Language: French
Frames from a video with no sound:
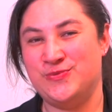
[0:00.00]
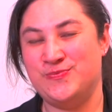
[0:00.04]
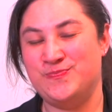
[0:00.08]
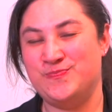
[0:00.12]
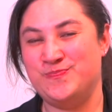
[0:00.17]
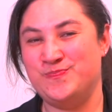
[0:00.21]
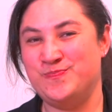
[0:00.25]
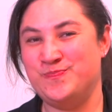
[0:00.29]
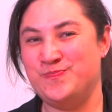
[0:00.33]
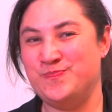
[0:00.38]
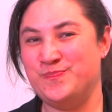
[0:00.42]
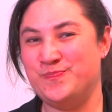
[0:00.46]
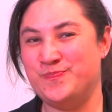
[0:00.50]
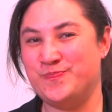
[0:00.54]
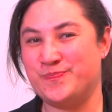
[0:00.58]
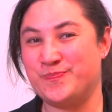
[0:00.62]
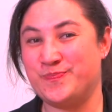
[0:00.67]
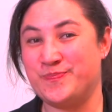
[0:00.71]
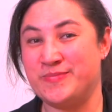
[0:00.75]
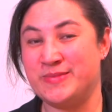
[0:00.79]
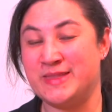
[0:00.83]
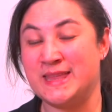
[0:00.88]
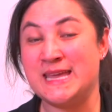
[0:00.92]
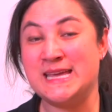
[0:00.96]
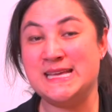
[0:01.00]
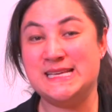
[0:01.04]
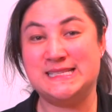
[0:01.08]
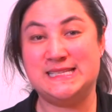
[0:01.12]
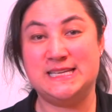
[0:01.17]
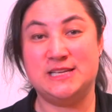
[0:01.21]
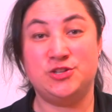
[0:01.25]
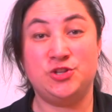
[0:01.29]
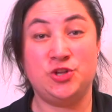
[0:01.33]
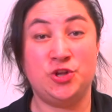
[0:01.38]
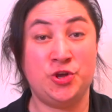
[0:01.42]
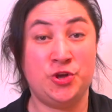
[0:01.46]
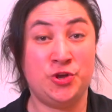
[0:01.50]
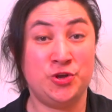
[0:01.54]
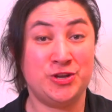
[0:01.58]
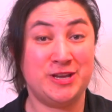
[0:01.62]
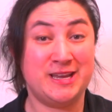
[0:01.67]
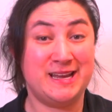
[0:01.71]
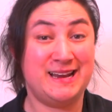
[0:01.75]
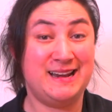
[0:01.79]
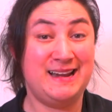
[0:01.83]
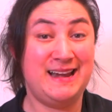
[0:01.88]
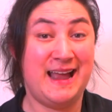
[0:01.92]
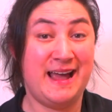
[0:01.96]
Hmm, c'est un
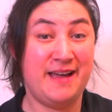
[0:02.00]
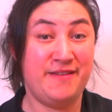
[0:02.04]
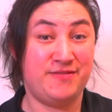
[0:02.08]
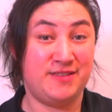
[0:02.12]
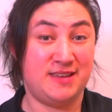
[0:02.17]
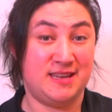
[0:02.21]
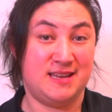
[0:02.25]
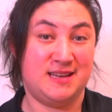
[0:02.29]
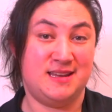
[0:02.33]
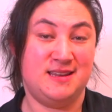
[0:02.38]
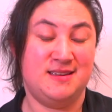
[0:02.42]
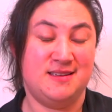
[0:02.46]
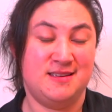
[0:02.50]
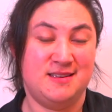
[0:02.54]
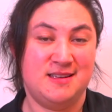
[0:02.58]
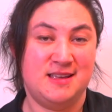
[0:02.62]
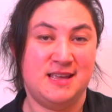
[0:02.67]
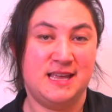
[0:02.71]
clavier